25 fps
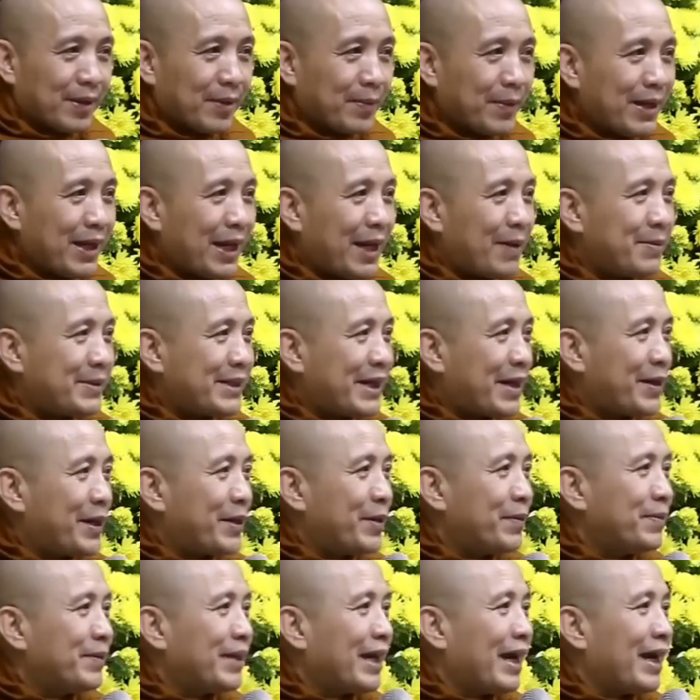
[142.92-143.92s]
bây giờ làm sao để
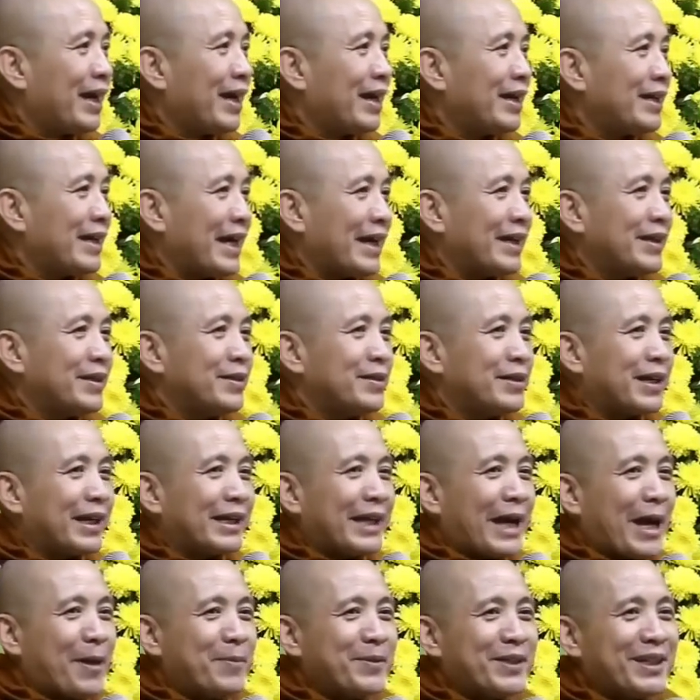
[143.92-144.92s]
chúng ta ngăn được cái
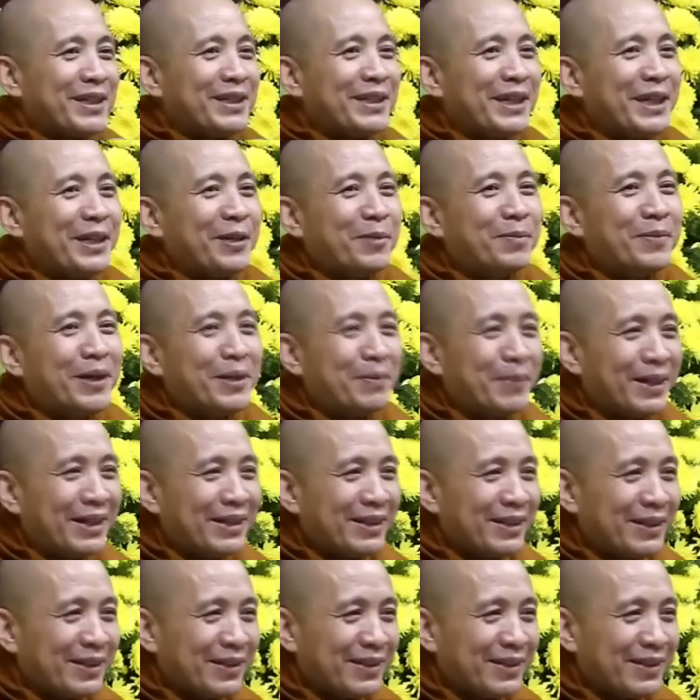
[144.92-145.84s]
tham sân si trong mình vậy